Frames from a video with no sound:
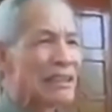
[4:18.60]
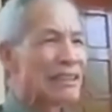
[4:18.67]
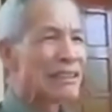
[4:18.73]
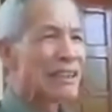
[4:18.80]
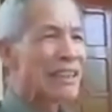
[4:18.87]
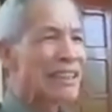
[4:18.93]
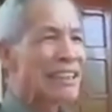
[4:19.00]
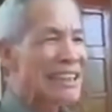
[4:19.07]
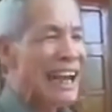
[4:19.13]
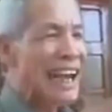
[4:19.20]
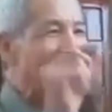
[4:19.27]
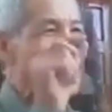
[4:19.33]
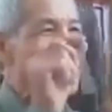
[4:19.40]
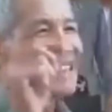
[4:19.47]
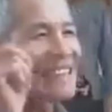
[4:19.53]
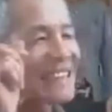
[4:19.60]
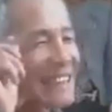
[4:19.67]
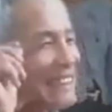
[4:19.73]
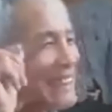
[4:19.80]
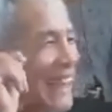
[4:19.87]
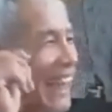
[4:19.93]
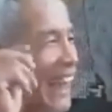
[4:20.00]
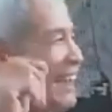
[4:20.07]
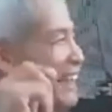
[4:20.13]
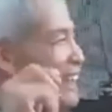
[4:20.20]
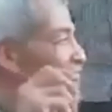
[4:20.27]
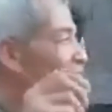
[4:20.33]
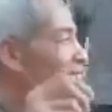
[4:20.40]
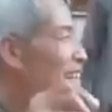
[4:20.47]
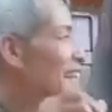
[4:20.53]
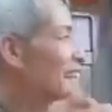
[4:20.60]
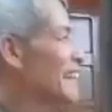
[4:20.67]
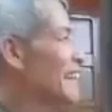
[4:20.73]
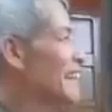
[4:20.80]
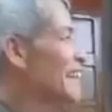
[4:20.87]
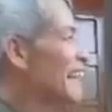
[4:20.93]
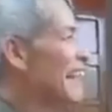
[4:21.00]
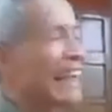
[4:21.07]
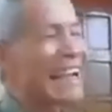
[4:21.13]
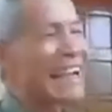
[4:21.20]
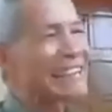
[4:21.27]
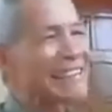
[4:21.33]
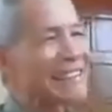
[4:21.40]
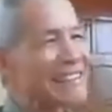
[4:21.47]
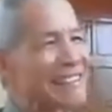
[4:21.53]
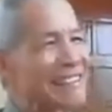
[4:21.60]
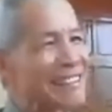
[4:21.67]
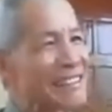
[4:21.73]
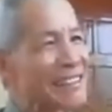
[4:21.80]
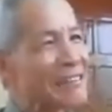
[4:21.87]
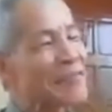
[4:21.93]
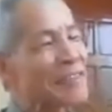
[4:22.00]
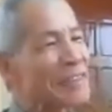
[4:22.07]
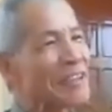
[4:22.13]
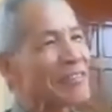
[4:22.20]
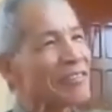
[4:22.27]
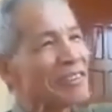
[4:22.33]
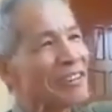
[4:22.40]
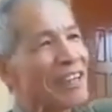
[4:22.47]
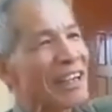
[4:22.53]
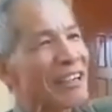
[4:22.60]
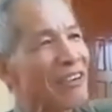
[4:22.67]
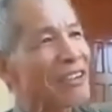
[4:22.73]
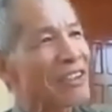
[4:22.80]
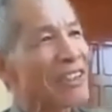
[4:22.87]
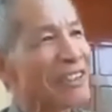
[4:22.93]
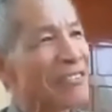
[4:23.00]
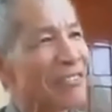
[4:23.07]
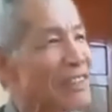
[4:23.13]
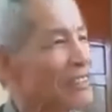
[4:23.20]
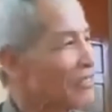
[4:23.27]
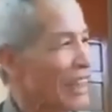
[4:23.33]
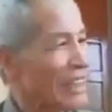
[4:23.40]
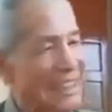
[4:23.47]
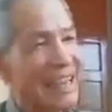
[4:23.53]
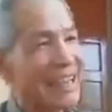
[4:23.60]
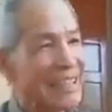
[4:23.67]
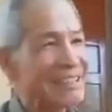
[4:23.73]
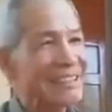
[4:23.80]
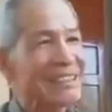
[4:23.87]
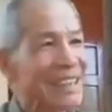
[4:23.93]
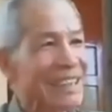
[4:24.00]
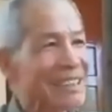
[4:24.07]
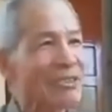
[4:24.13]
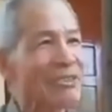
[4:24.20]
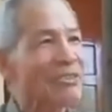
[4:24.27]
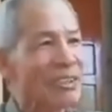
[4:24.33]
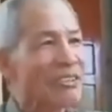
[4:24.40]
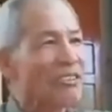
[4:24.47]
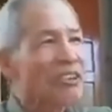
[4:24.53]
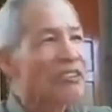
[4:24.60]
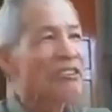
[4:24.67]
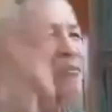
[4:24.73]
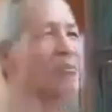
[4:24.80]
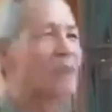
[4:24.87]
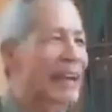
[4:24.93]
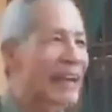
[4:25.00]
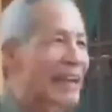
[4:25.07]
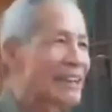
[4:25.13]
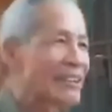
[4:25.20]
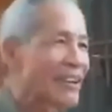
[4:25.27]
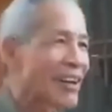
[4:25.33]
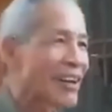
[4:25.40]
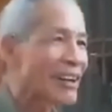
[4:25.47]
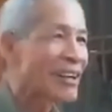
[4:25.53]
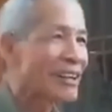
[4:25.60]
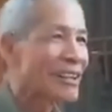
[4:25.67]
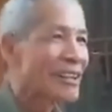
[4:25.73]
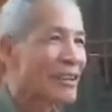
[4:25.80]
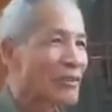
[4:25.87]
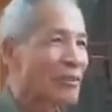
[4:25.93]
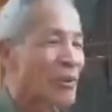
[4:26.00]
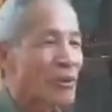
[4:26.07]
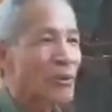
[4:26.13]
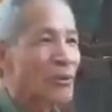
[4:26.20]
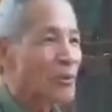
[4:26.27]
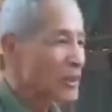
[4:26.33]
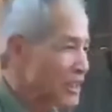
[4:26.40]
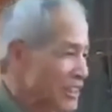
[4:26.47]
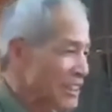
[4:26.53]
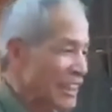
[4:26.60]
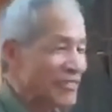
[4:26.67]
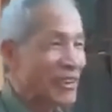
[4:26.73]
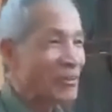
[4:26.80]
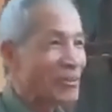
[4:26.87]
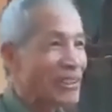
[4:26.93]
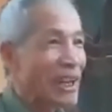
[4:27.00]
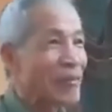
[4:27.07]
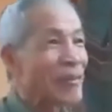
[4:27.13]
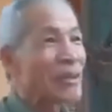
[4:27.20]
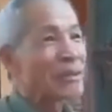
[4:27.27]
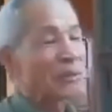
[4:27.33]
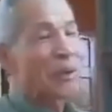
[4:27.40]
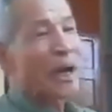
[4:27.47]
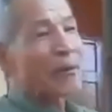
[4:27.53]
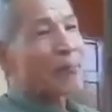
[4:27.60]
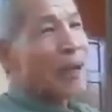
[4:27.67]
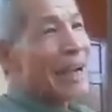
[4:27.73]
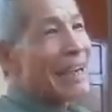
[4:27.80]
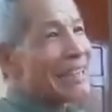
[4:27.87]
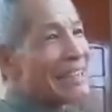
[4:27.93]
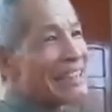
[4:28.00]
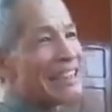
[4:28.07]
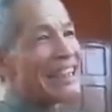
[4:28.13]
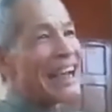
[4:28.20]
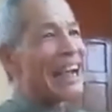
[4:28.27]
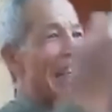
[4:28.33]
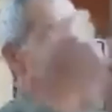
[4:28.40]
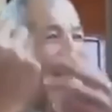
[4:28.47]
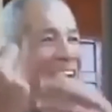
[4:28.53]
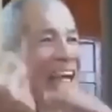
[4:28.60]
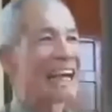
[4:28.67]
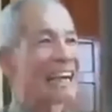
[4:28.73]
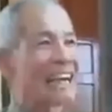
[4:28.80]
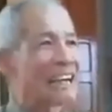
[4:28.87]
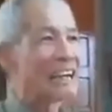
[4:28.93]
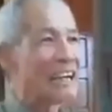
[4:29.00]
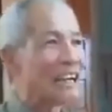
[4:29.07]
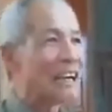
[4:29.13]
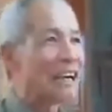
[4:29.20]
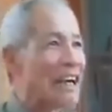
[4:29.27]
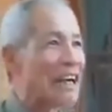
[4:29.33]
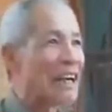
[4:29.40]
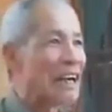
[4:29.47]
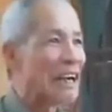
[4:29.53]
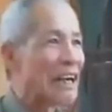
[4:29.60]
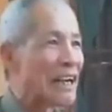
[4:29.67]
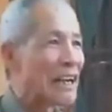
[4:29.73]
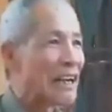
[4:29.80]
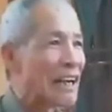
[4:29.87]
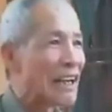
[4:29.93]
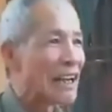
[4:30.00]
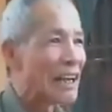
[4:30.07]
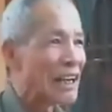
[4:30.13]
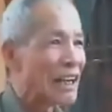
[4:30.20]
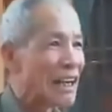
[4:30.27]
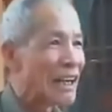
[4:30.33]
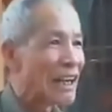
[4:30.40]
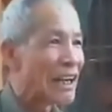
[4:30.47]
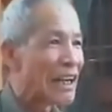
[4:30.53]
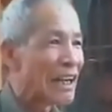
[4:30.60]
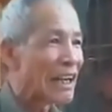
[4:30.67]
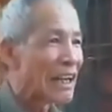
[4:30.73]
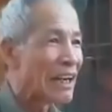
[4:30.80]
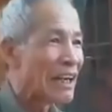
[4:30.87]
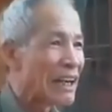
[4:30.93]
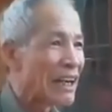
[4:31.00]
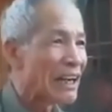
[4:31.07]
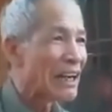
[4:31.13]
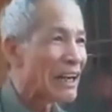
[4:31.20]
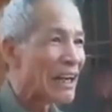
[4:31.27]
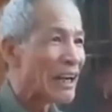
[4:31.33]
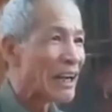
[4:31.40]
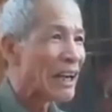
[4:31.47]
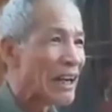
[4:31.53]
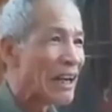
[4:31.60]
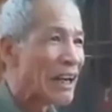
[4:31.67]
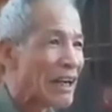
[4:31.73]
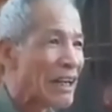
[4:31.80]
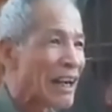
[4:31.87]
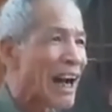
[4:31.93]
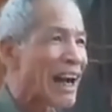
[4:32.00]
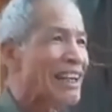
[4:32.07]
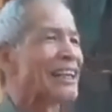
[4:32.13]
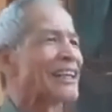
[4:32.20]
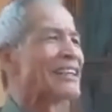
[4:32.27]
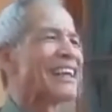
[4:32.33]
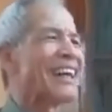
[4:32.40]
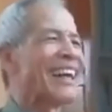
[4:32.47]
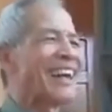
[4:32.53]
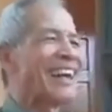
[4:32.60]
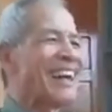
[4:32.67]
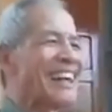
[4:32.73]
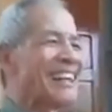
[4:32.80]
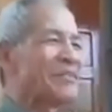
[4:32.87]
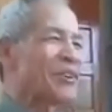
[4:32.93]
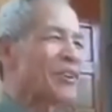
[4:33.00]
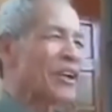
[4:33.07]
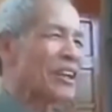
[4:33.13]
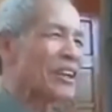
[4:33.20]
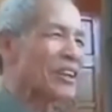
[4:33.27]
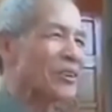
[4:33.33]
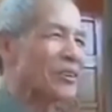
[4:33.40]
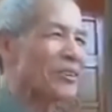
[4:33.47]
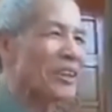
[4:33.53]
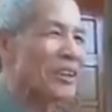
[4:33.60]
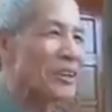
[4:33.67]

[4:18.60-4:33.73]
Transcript: thế cái đài thì để cái đài nữa nghe đi đi bên trong nó đã có TV và đài cassette các thứ linh kinh đen lại cuối cùng khi giải phóng miền Nam toàn mang ở ra nghe à. vậy là mình phải chốt lại một câu là cộng sản nó dối trá à, lừa thế, toàn bộ